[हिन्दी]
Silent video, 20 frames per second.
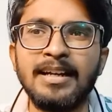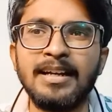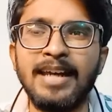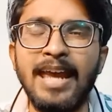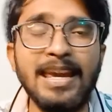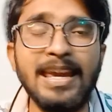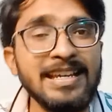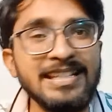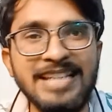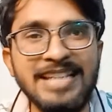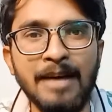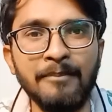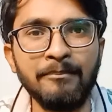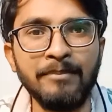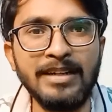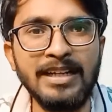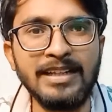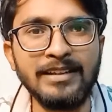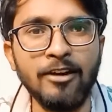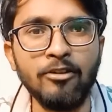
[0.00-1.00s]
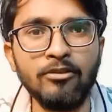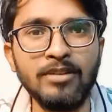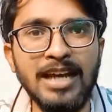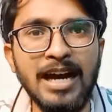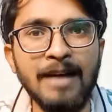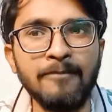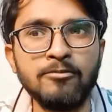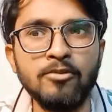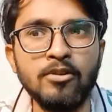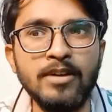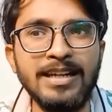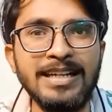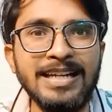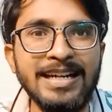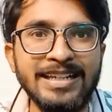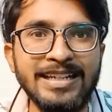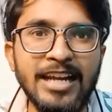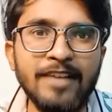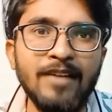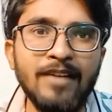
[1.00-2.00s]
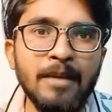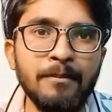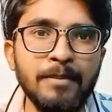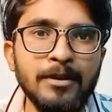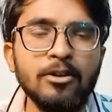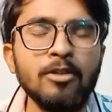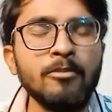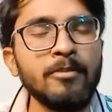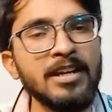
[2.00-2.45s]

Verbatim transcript: एक एग्जाम्पल लेता हूँ कि आपको इलेक्ट्रिक वाइपर को